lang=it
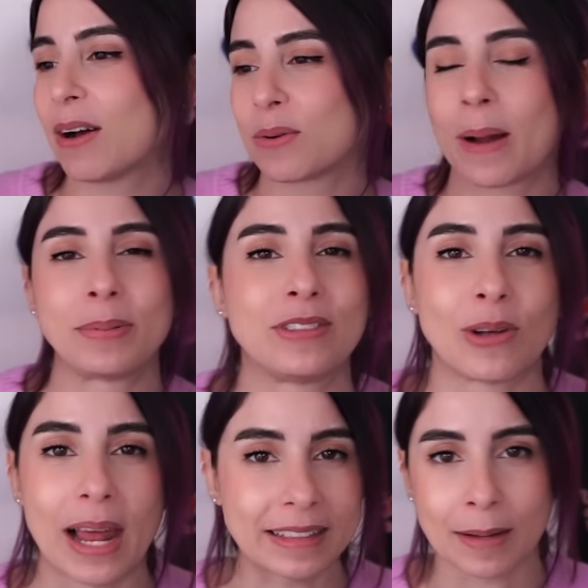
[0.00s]
con una
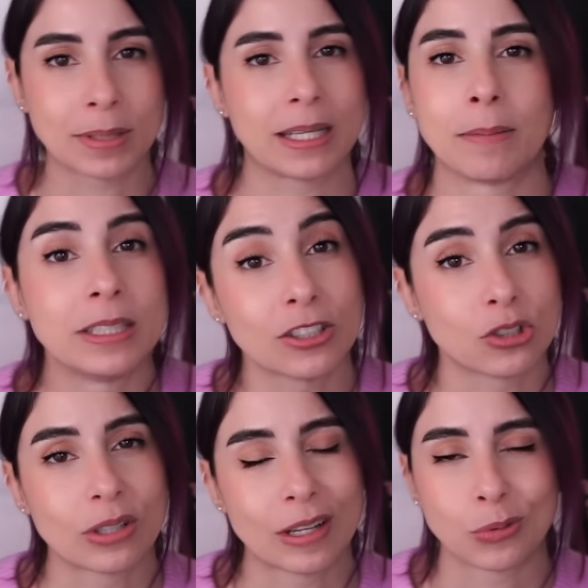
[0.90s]
pistoletta praticamente
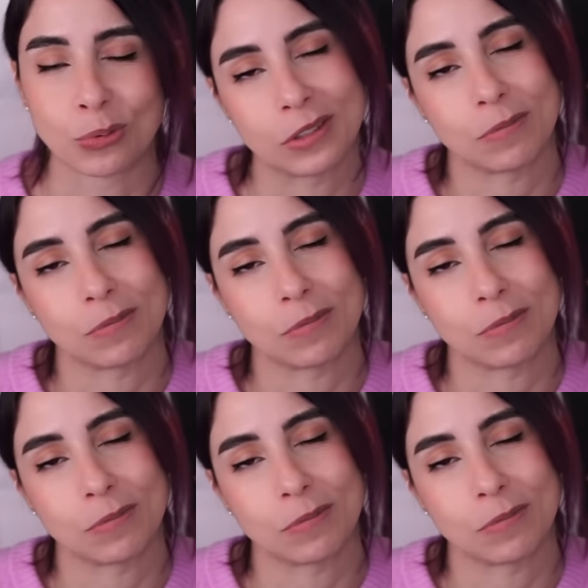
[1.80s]
shotta a tutti,